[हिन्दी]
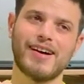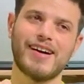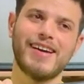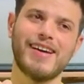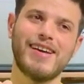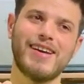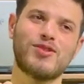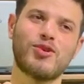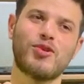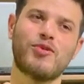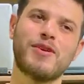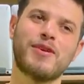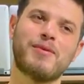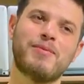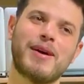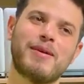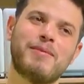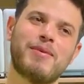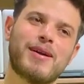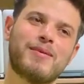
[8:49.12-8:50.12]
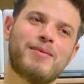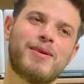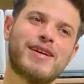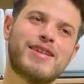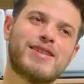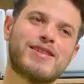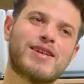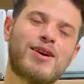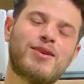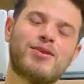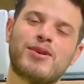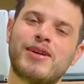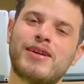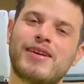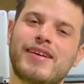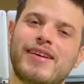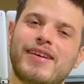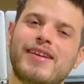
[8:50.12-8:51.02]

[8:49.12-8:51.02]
अरे तो ठीक भाई बार बार डिस्काउंट